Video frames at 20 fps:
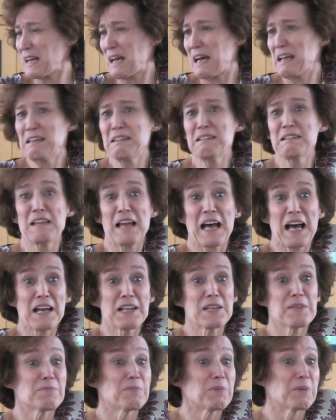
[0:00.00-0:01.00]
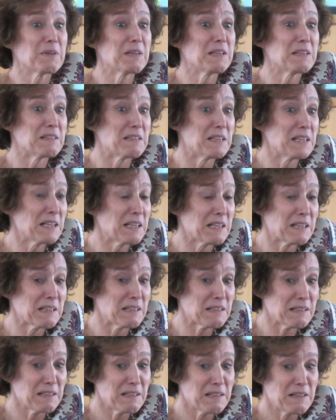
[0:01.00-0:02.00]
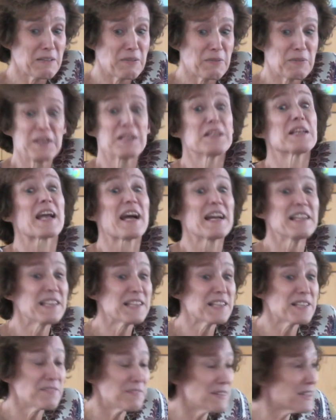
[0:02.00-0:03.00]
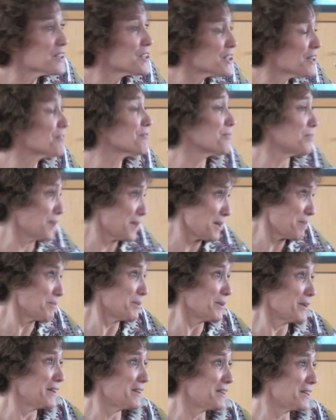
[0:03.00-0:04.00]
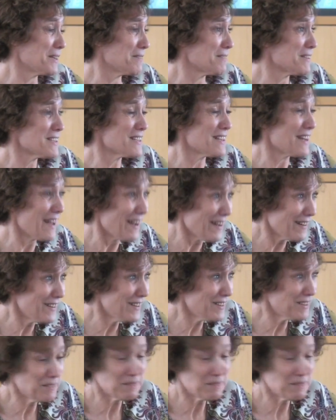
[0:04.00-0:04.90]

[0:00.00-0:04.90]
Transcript: Kann da die Politik oder die, kann da die Wirtschaft von der Politik was lernen